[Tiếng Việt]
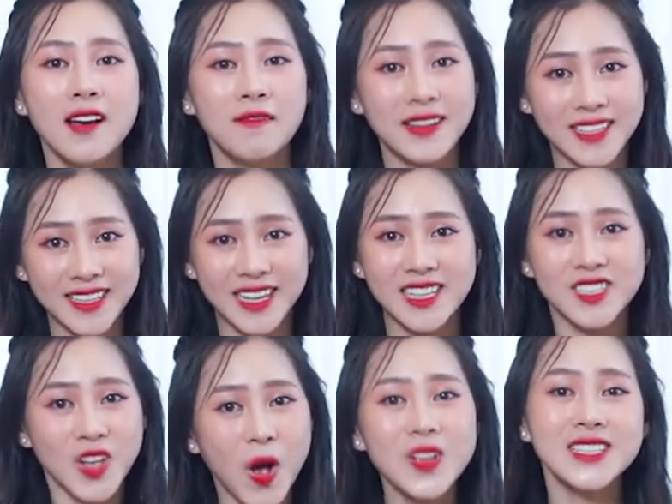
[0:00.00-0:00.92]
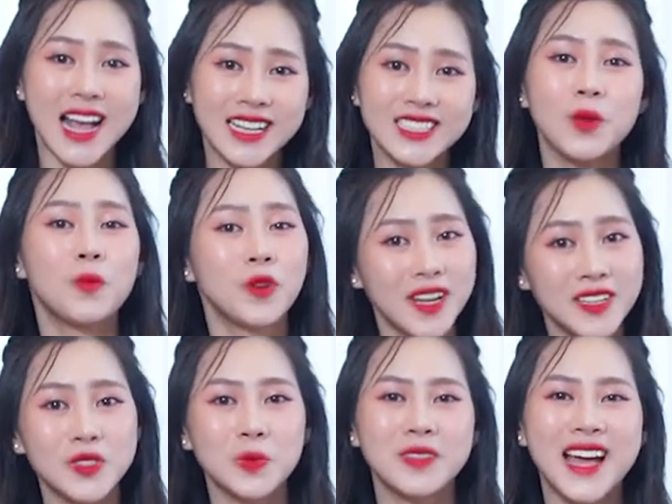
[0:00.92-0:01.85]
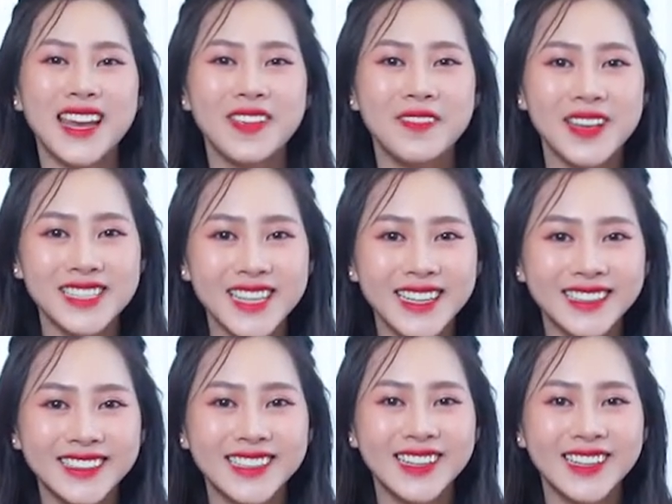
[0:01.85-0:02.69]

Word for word: và nhìn thấy rõ ràng sau mỗi lần chúng ta đi vệ sinh.